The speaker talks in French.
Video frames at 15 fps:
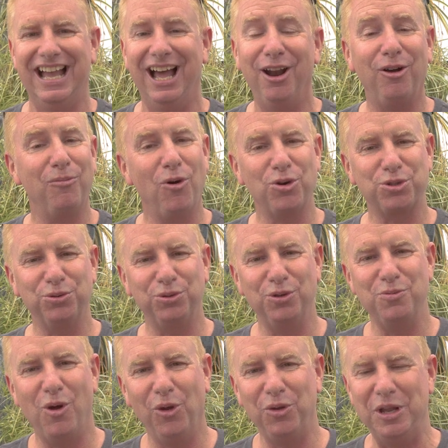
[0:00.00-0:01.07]
Alors bonjour tout
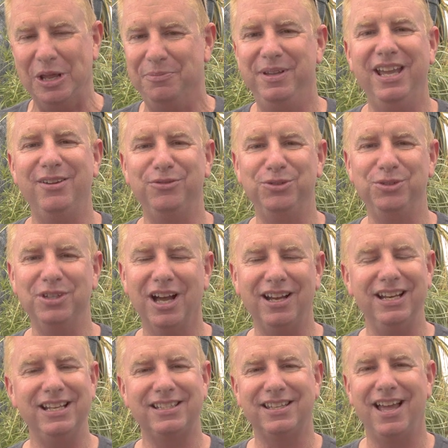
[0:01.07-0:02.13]
le monde, bienvenue dans
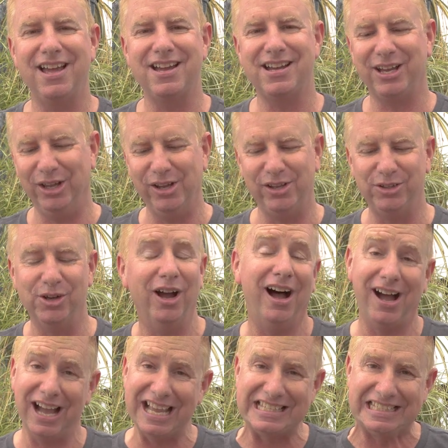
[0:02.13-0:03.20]
les serres euh, de
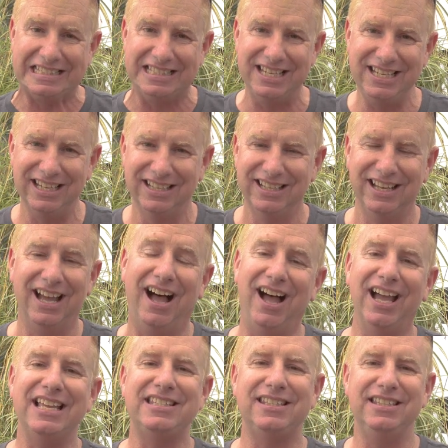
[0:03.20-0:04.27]
Enraciné.
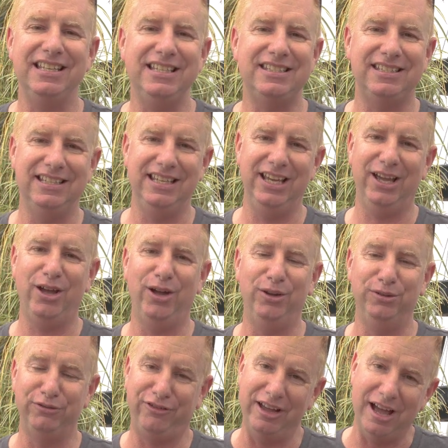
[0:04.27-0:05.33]
Enraciné, c'est euh,
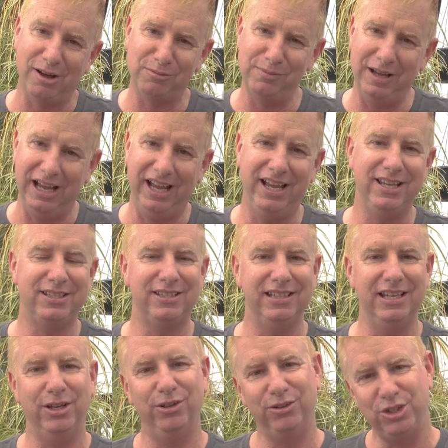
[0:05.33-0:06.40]
une ferme et
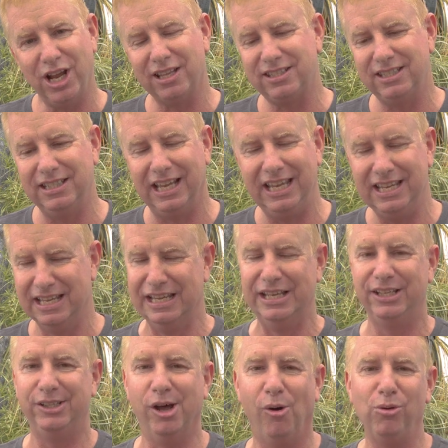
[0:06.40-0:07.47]
c'est une jardinerie.
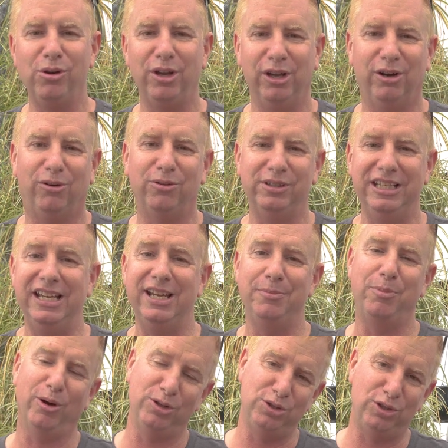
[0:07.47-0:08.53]
Donc on est
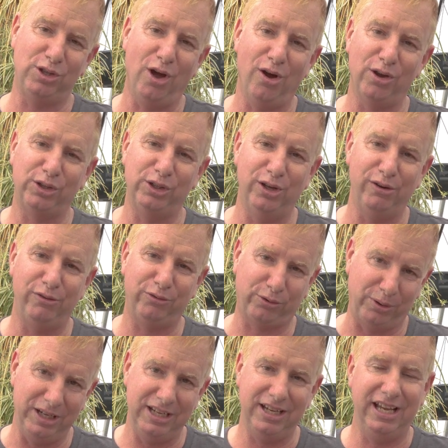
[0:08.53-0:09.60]
producteur de
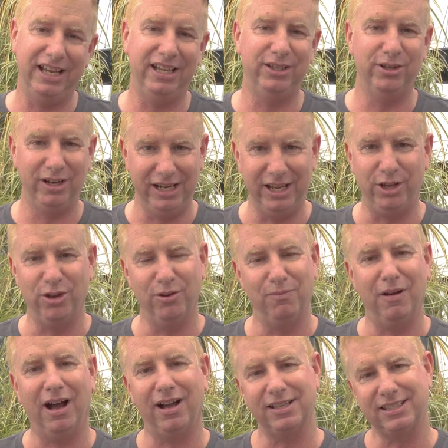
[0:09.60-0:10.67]
fruits et de
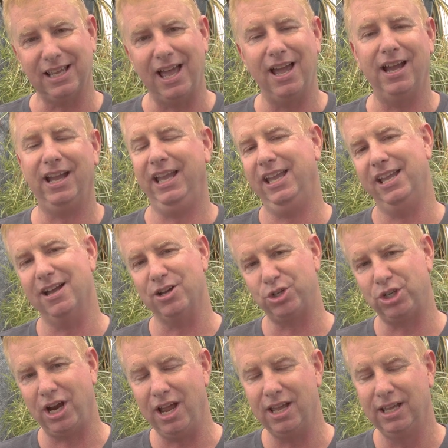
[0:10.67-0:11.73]
légumes en serre et en
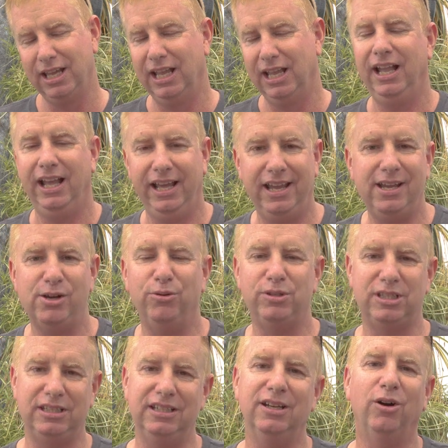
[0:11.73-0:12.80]
champ. Et
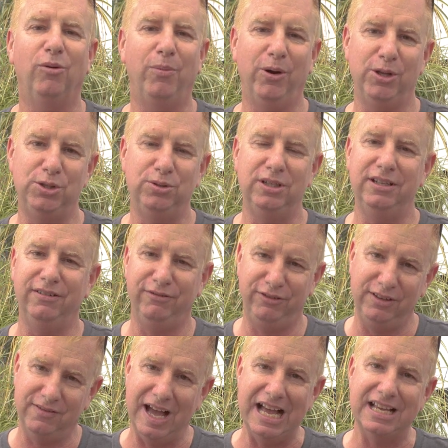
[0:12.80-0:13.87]
aussi on produit
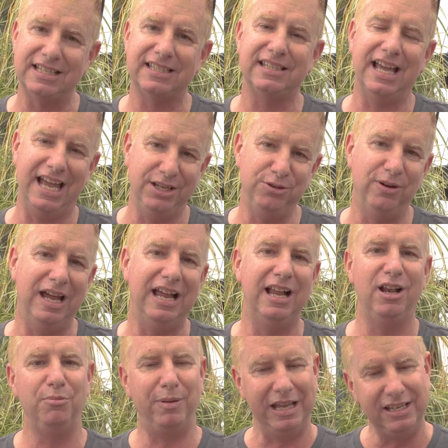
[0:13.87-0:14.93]
vivaces,
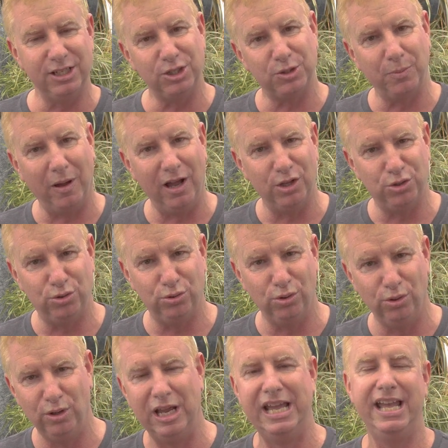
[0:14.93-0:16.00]
annuels, paniers
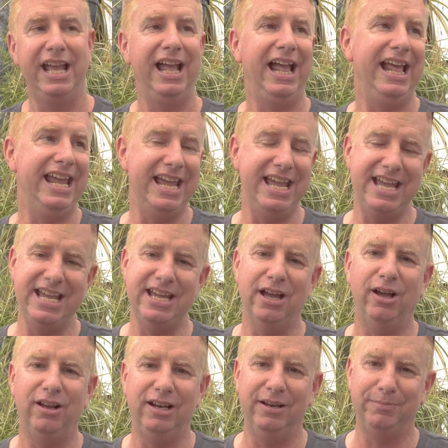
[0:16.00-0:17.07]
suspendus et
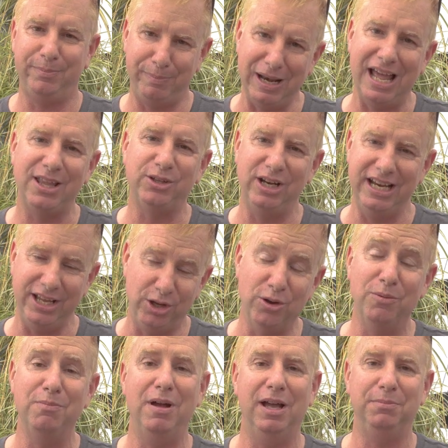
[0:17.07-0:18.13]
euh, plants de
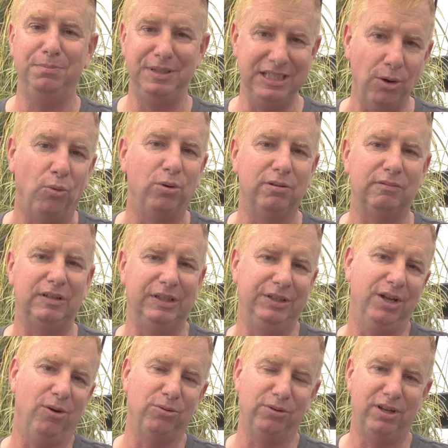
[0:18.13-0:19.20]
légumes bio.
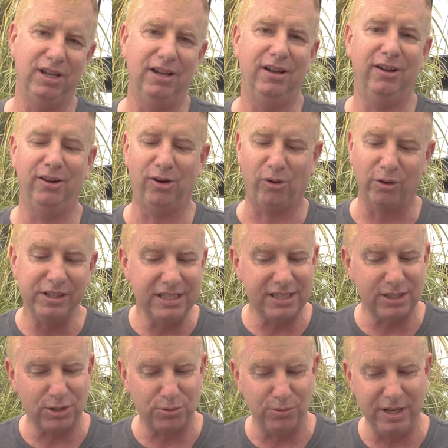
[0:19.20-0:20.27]
Donc, on est
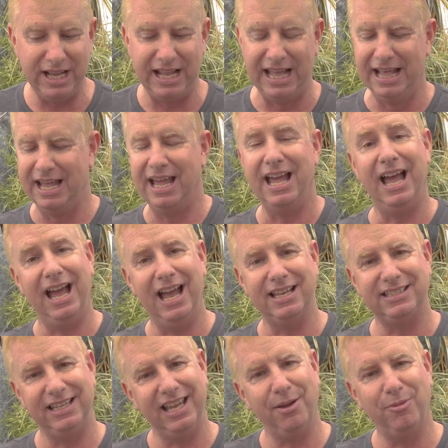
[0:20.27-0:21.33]
situé à
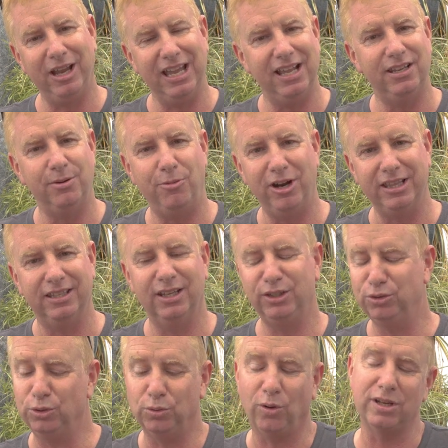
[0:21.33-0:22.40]
Saint-Gabriel de
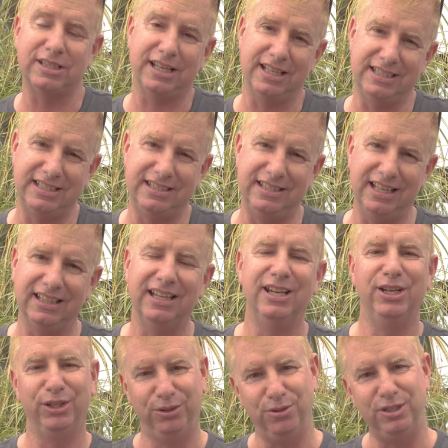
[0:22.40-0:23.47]
Brandon, au 317
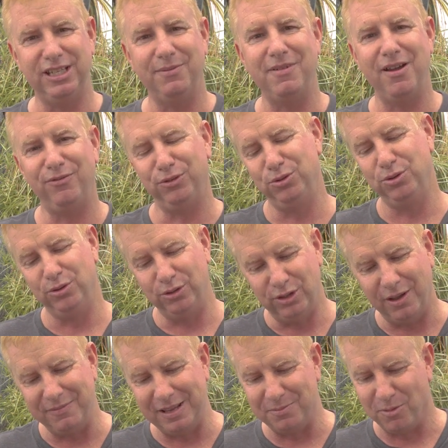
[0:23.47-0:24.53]
2e Avenue,
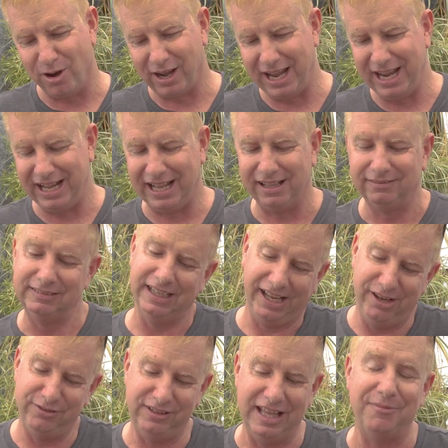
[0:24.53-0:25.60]
Domaine Morin,
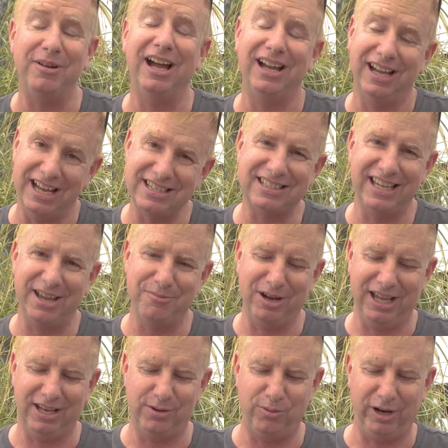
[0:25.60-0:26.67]
évidemment, à
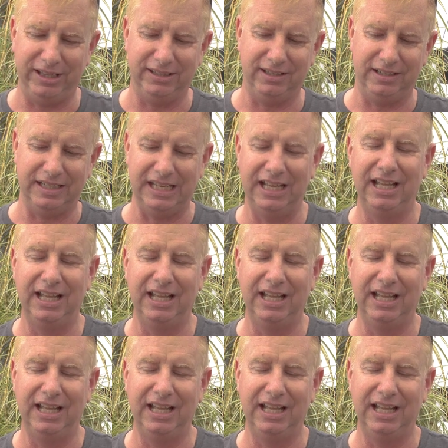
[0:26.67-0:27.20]
Saint-Gabriel-Brandon.